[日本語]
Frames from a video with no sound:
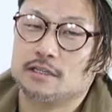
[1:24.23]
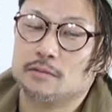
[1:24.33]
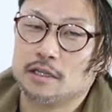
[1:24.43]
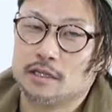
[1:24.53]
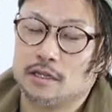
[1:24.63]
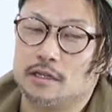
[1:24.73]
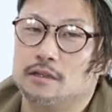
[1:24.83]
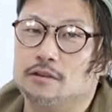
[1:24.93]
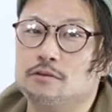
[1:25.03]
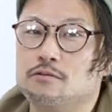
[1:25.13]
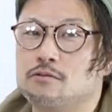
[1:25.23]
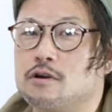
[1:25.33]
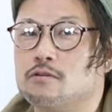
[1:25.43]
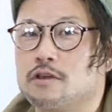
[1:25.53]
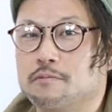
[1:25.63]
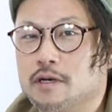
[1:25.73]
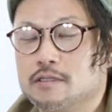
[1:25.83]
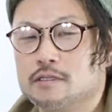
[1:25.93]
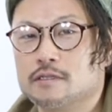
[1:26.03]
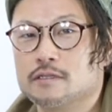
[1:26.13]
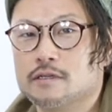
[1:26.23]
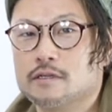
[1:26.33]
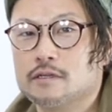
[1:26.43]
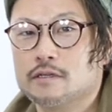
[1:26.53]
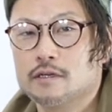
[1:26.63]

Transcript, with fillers: しまったりっていうことが起きます。